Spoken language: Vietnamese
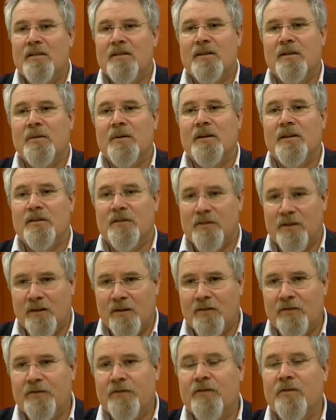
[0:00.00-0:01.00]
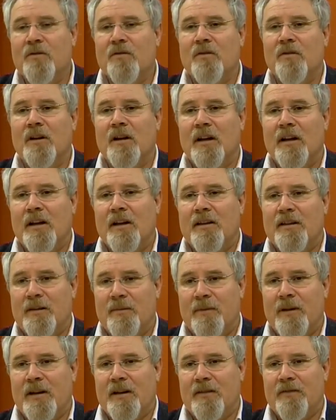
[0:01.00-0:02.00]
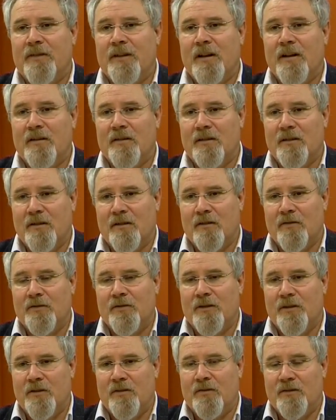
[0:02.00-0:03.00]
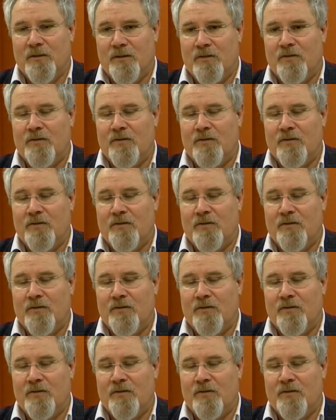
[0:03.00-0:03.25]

người dân Tây Lan từ năm 1972 trở đi.